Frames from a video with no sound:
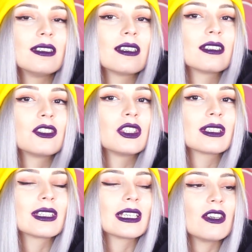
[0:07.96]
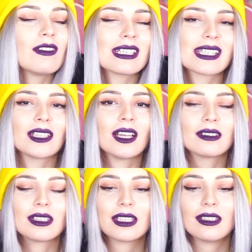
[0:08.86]
yaratıcılıktaki ve
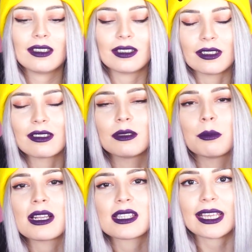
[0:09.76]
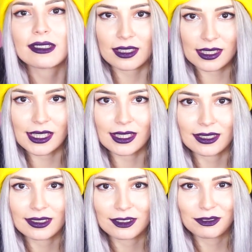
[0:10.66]
sanattaki inanılmaz etkisi.
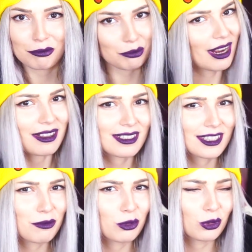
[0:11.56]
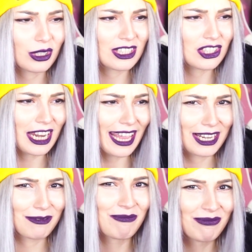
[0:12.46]
Birazcık da bunu inceleyelim.